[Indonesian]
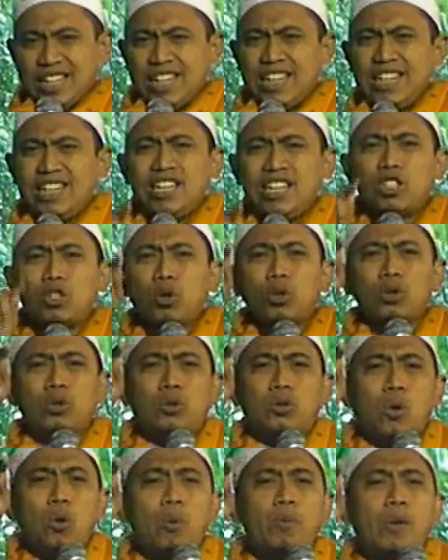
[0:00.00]
ini
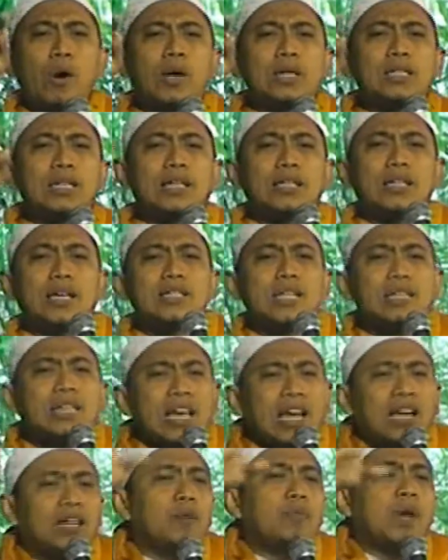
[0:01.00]
contoh bahwasannya
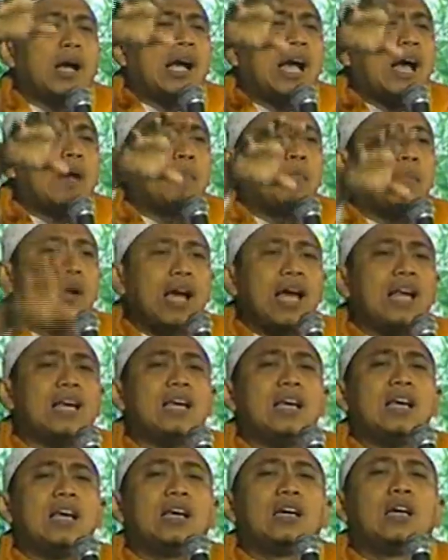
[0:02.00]
setelah dimakamkan
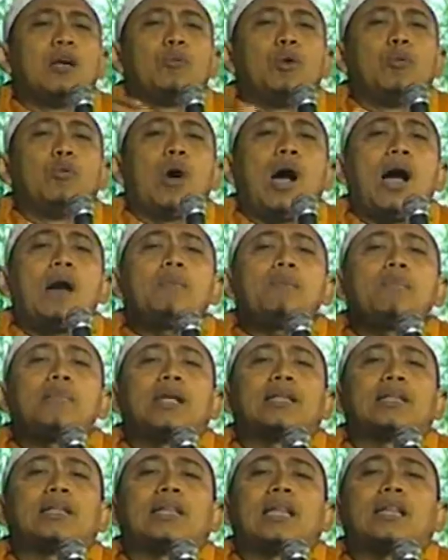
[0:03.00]
Nabi
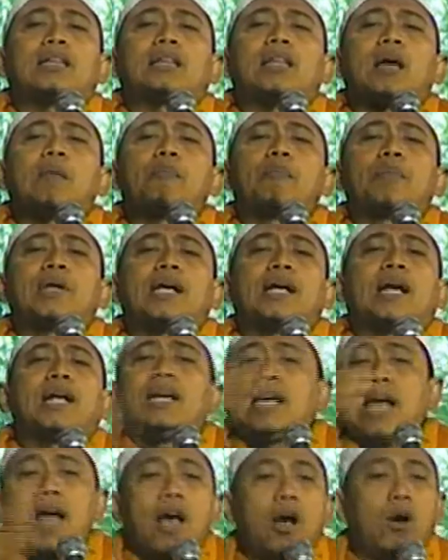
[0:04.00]
Muhammad tetap
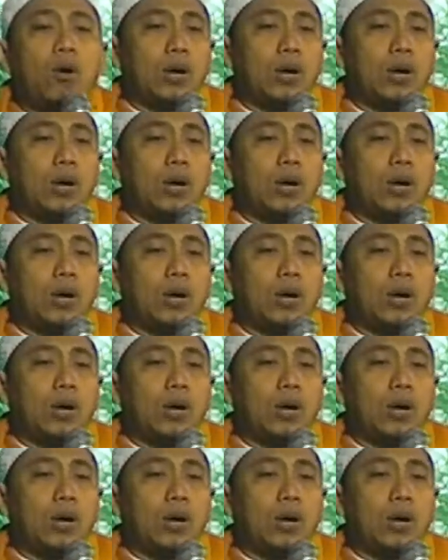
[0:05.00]
dikenang